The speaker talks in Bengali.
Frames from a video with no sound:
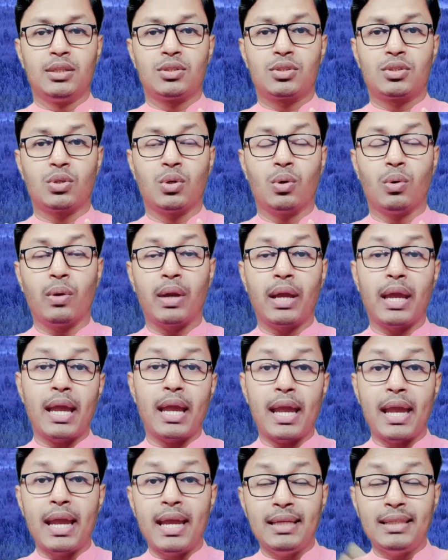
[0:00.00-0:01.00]
সো
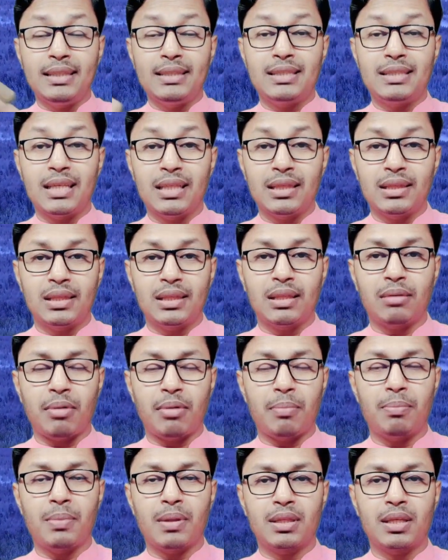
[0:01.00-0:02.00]
এই চিন্তা
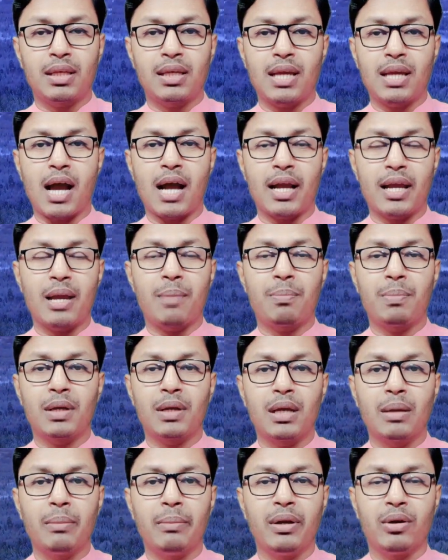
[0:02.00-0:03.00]
ভাবনা থেকে আগে
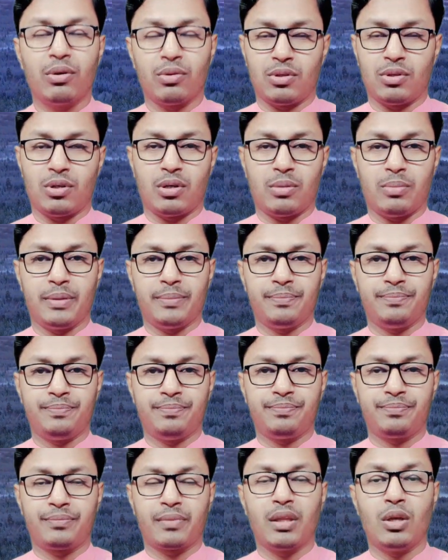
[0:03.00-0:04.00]
আপনাকে বের হতে হবে
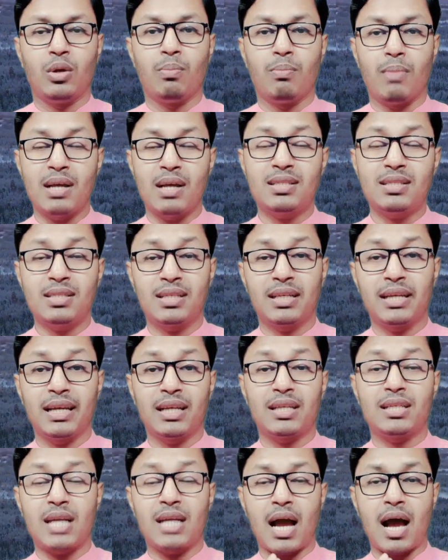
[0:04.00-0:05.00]
ইউ মাস্ট
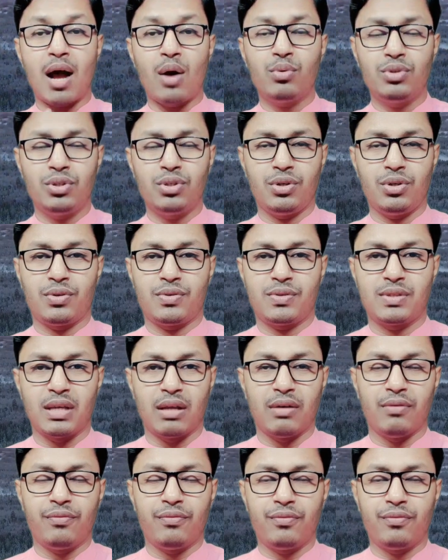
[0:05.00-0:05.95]
গেট আউট ইউর সেলফ